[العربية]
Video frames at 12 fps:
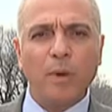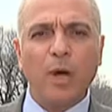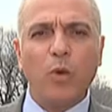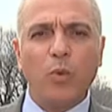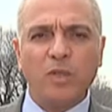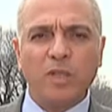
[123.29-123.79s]

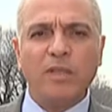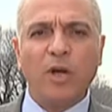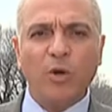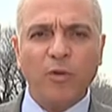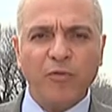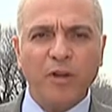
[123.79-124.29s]
وضد
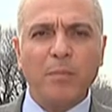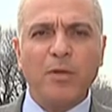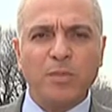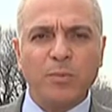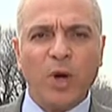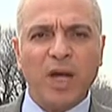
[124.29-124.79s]
عنف
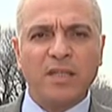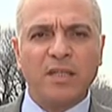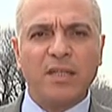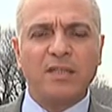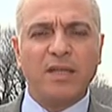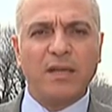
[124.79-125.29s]
المجموعات
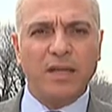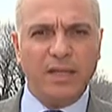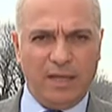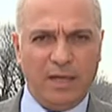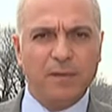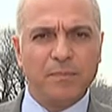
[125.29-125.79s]

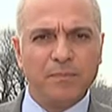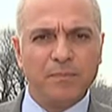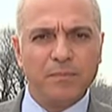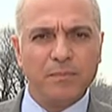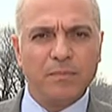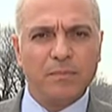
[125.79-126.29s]
الراديكالية
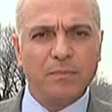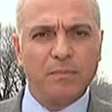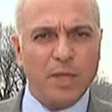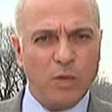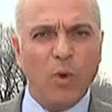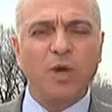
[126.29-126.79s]

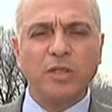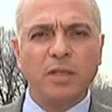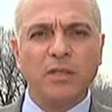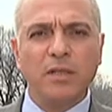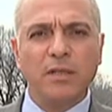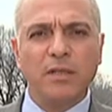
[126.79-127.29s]
من
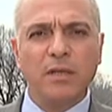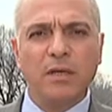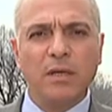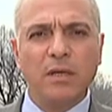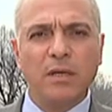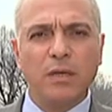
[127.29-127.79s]
واشنطن
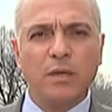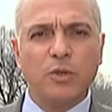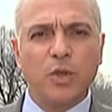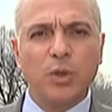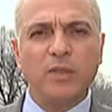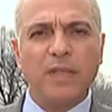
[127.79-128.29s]

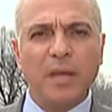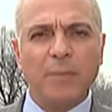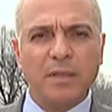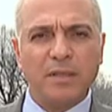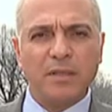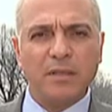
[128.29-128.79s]
جو
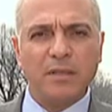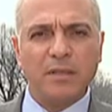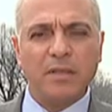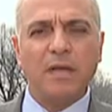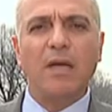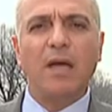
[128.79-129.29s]
تابت
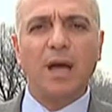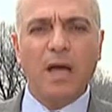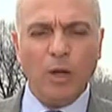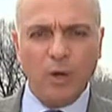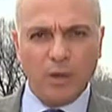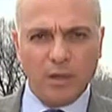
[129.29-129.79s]

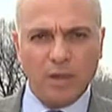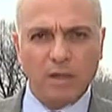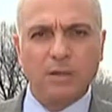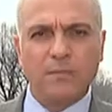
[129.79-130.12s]
الحره